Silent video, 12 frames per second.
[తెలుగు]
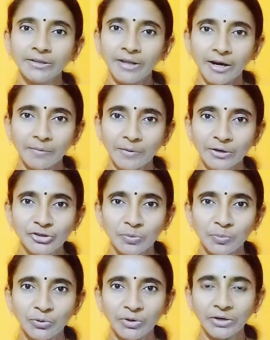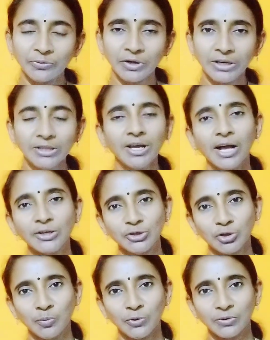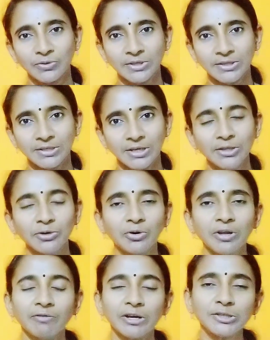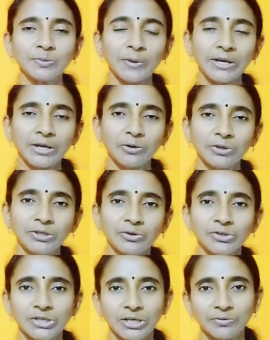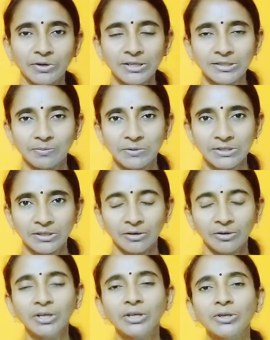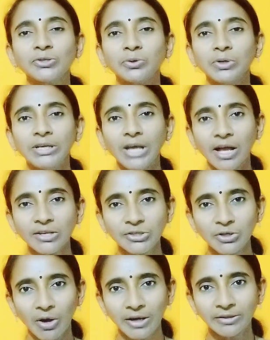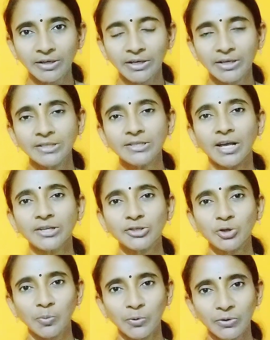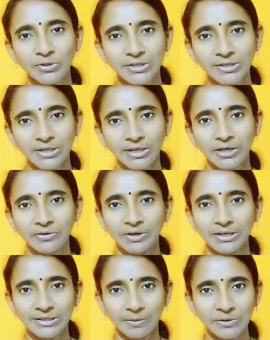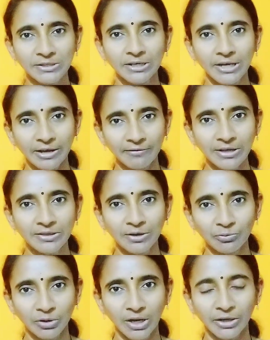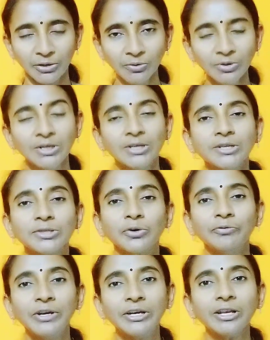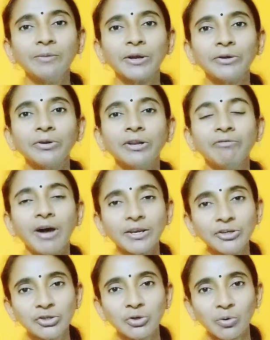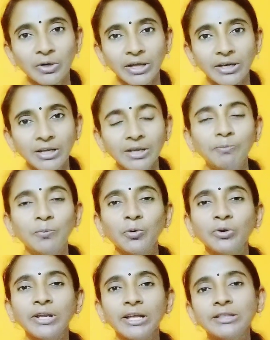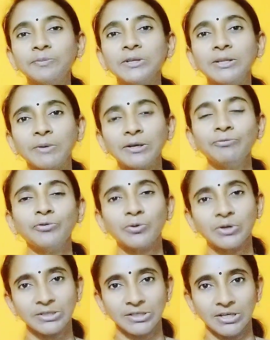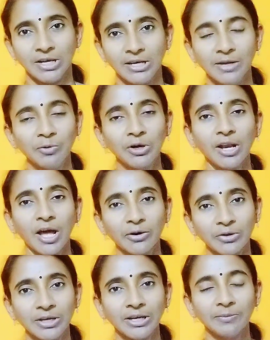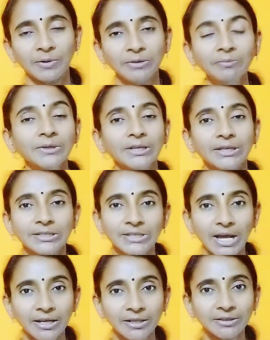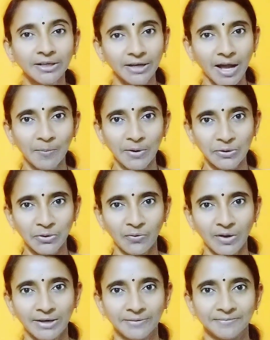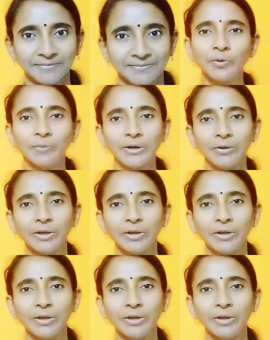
ఇందాక మనం చెప్పుకున్నటువంటిది ఆస్టియోపోరోసిస్ ఇది కూడా వయసు పెరిగే కొద్దీ వచ్చేటువంటి సమస్యలు సో ఈ ఆస్టియో ఆర్థరైటిస్ ఆస్టియోపోరోసిస్ అనేటువంటి సమస్యలు ఏవైతే ఉన్నాయో సో వీటిని మనం నివారించుకోవడానికి బోన్ హెల్త్ మీద మనం ఫోకస్ చేయాలి ఎముకల ఆరోగ్యాన్ని మనం జాగ్రత్తగా కాపాడుకోవాలి ఇప్పుడు మనం